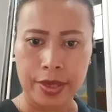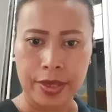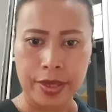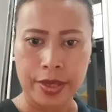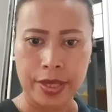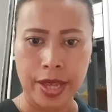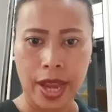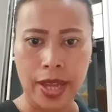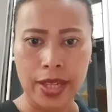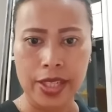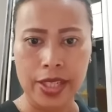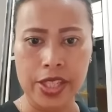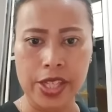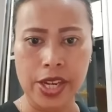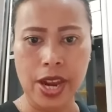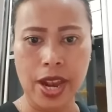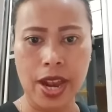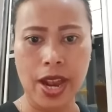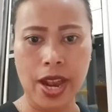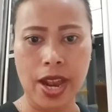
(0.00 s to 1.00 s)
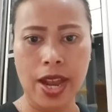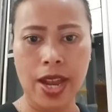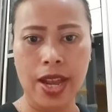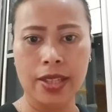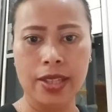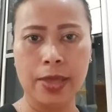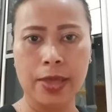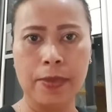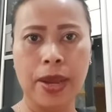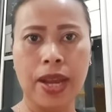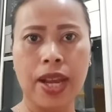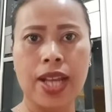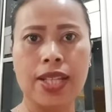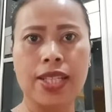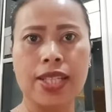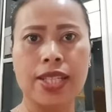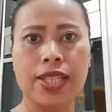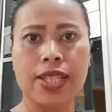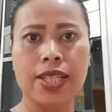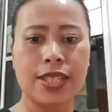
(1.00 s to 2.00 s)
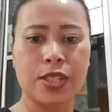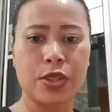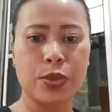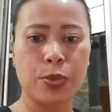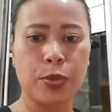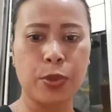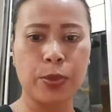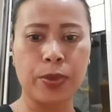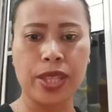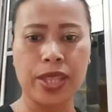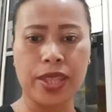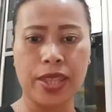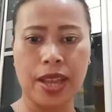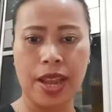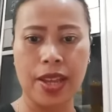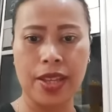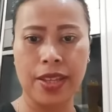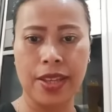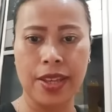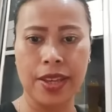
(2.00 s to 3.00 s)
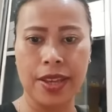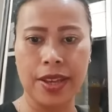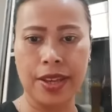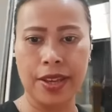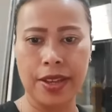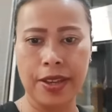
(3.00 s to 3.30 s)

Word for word: Teh Arisha terima kasih support bintangnya